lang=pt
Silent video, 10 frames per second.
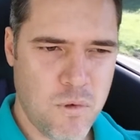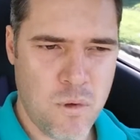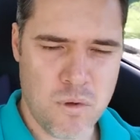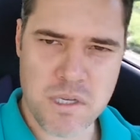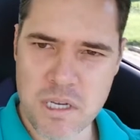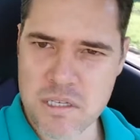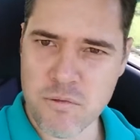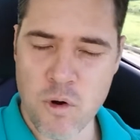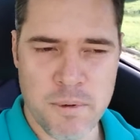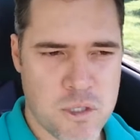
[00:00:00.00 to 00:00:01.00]
com as seguintes
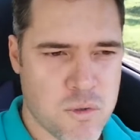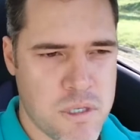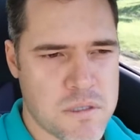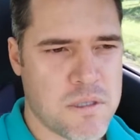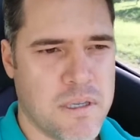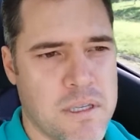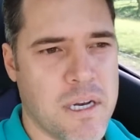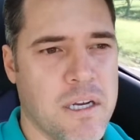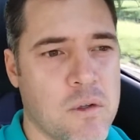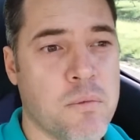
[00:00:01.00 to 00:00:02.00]
informações,
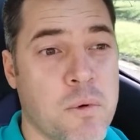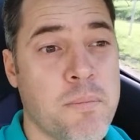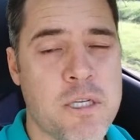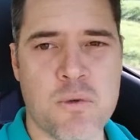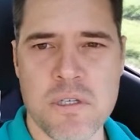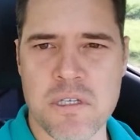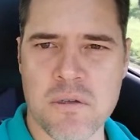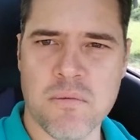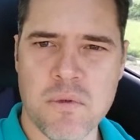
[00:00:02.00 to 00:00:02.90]
entregando o pastorzinho.